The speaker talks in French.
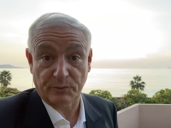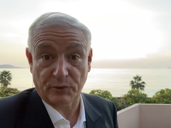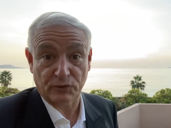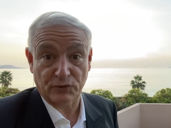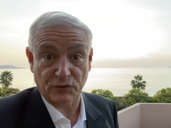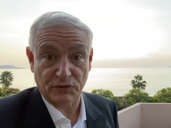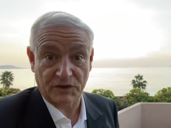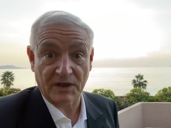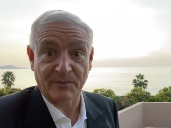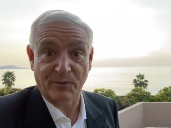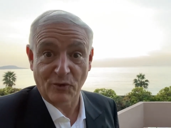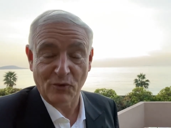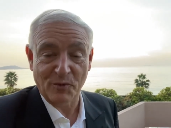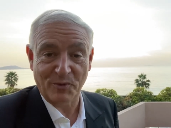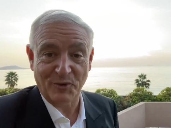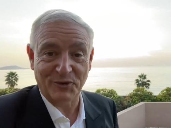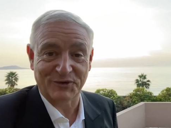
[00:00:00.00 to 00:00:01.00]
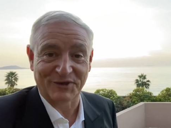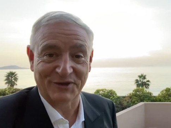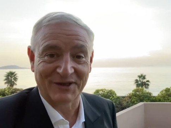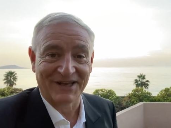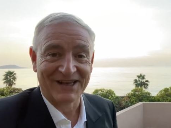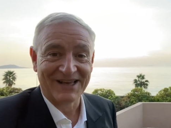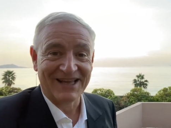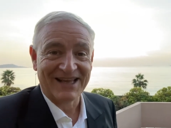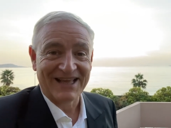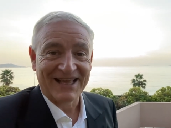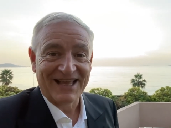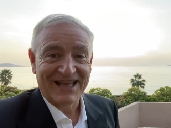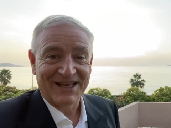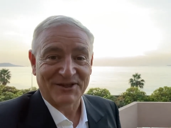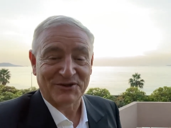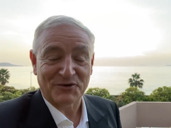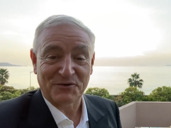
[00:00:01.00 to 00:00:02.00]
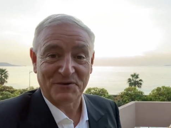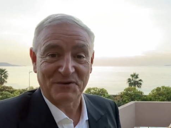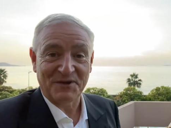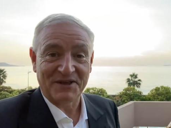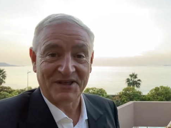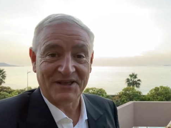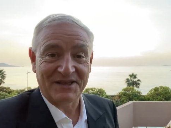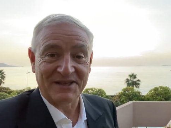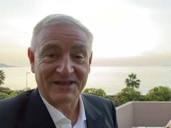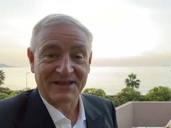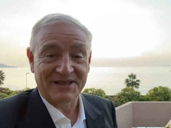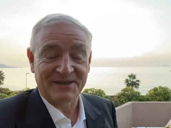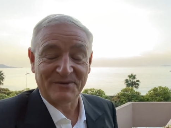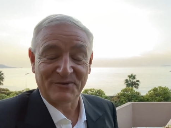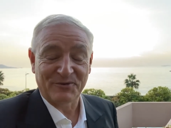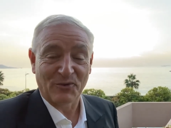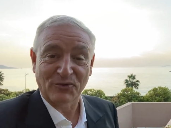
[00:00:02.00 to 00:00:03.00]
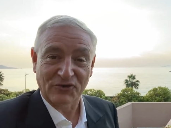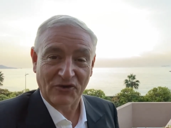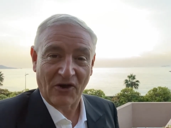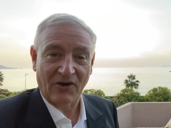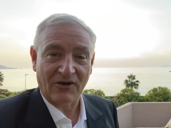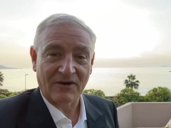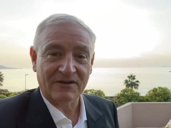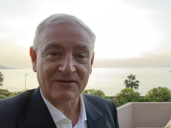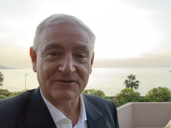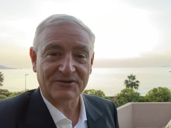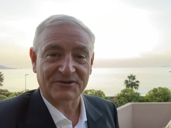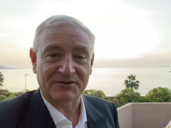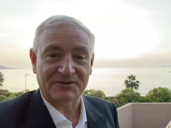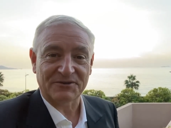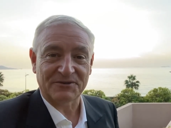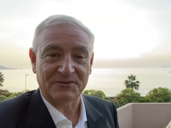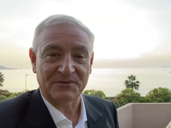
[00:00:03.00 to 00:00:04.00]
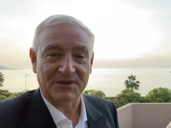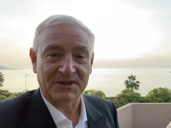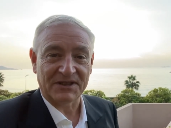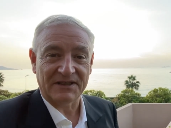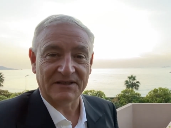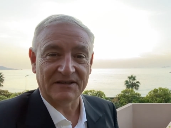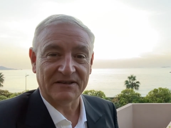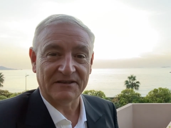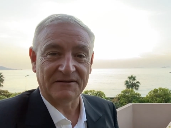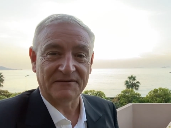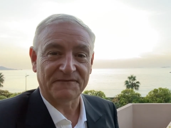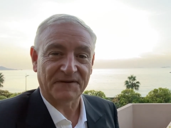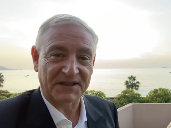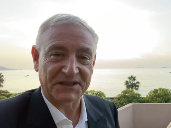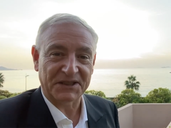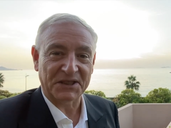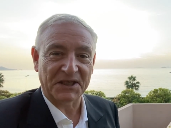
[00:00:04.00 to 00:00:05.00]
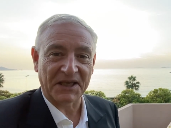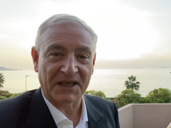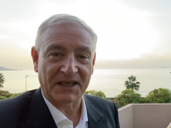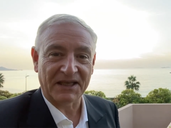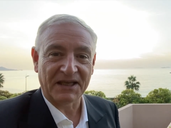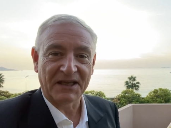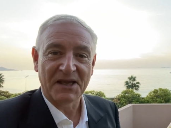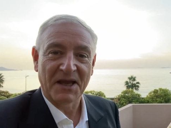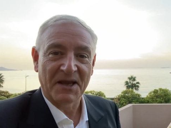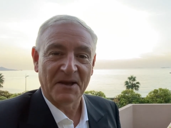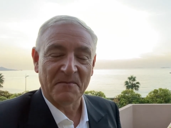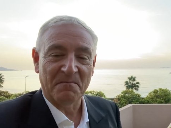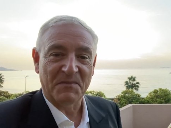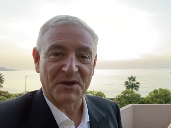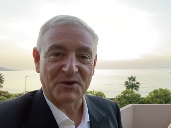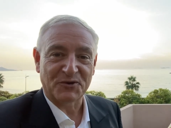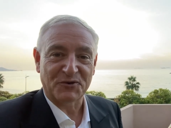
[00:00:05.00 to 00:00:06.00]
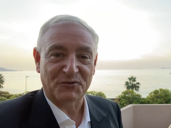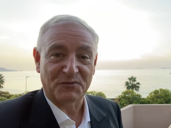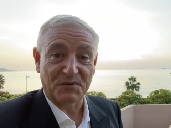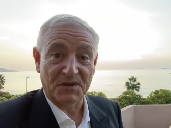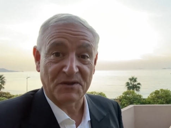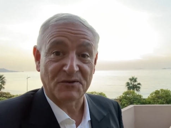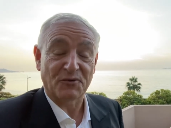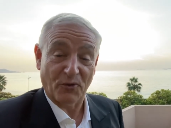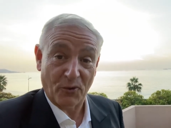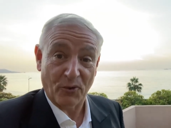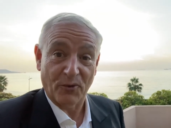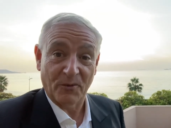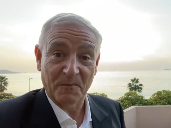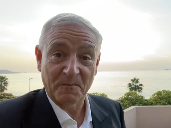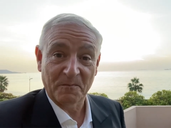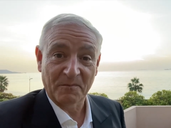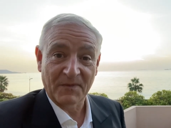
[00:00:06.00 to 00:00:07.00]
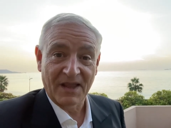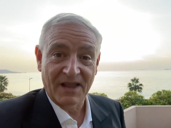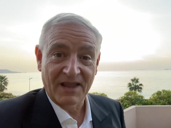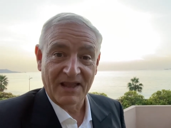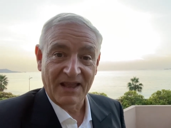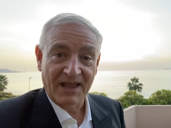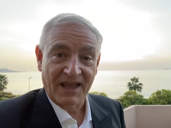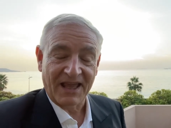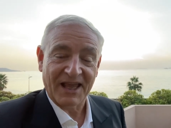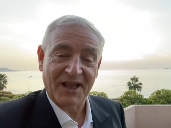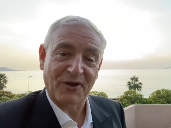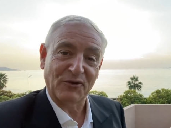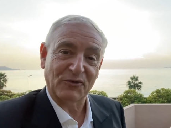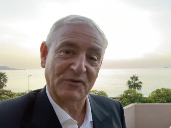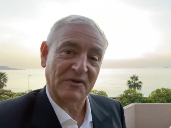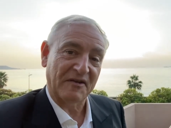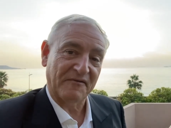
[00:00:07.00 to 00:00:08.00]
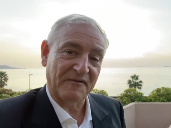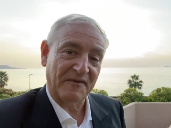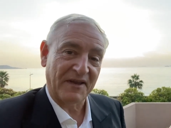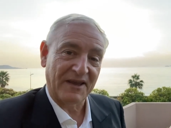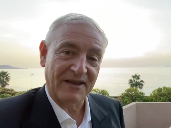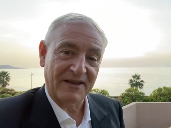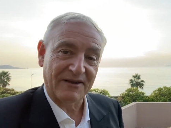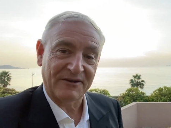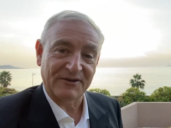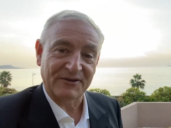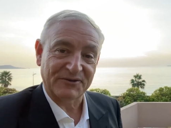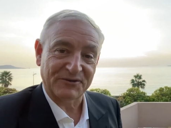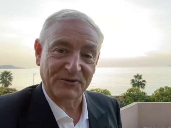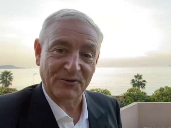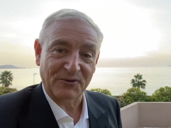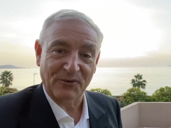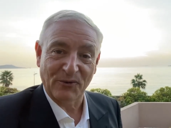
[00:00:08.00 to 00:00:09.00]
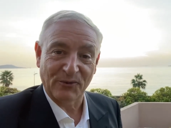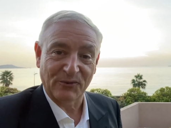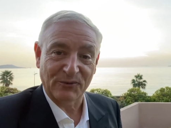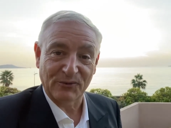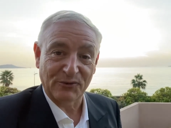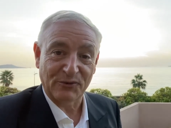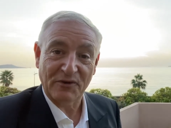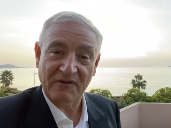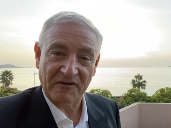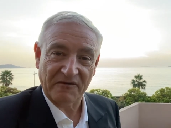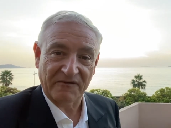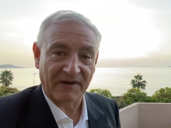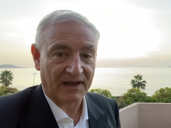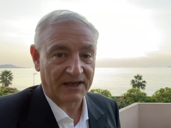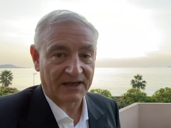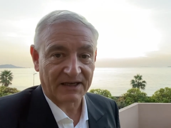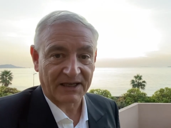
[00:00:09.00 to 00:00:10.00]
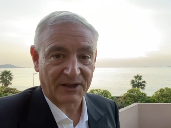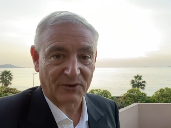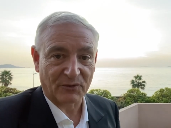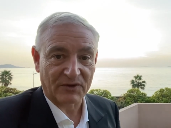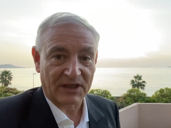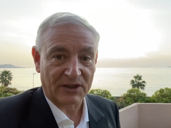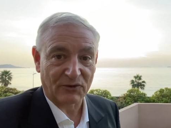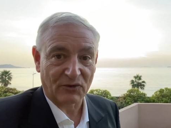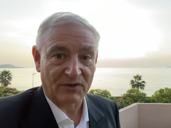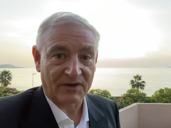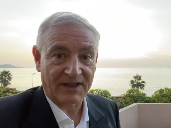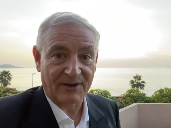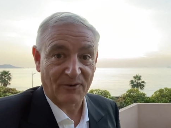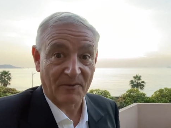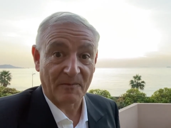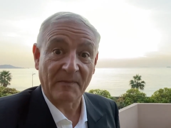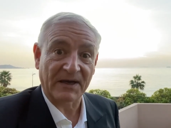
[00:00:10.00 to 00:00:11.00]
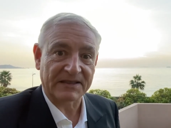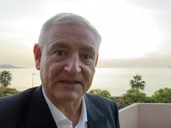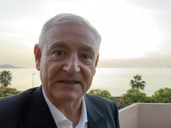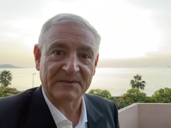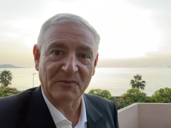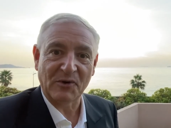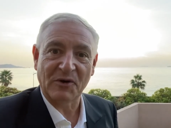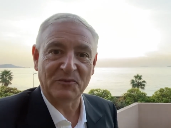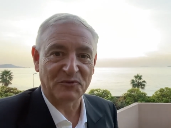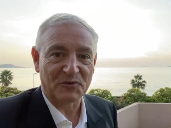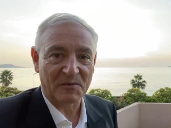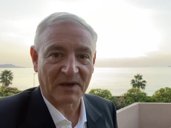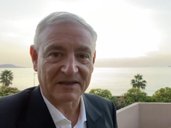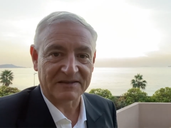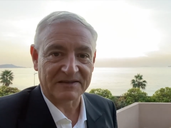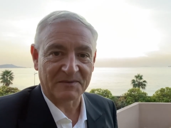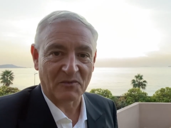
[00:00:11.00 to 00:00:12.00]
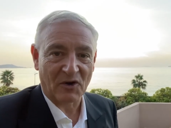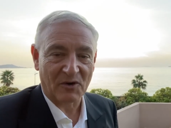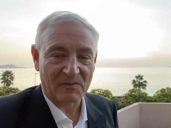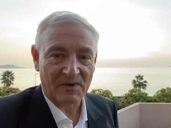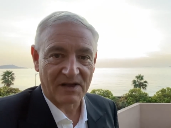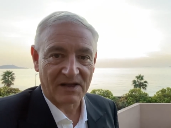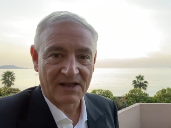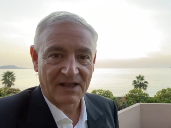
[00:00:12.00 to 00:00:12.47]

pour tout dire, beaucoup plus. Je suis content, je suis fatigué, mais je suis heureux. Et quand on a fait euh, ce qu'on devait faire et qu'on a donné le maximum du maximum,